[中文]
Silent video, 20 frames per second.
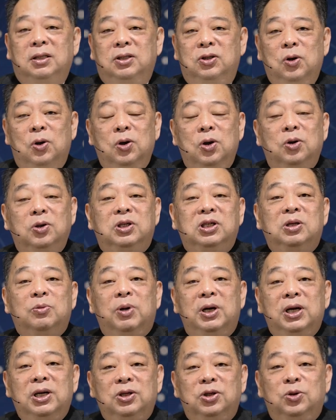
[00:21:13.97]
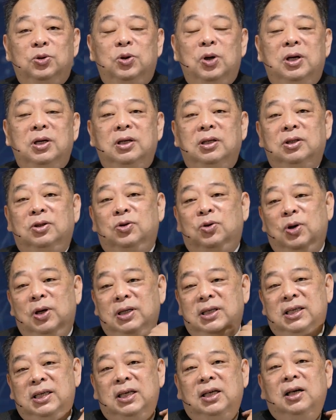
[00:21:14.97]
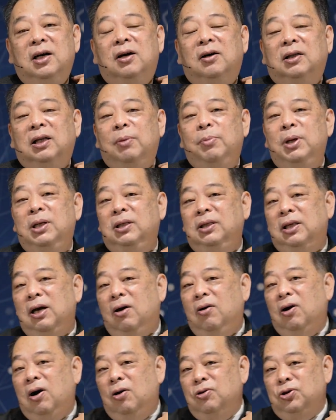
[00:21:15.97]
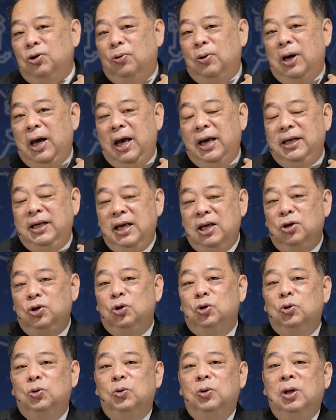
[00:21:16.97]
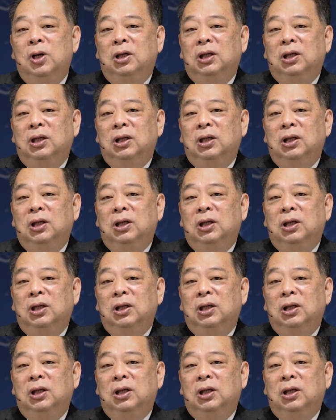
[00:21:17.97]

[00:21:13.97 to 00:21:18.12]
有有几位学学青哈，他们到高雄来念书，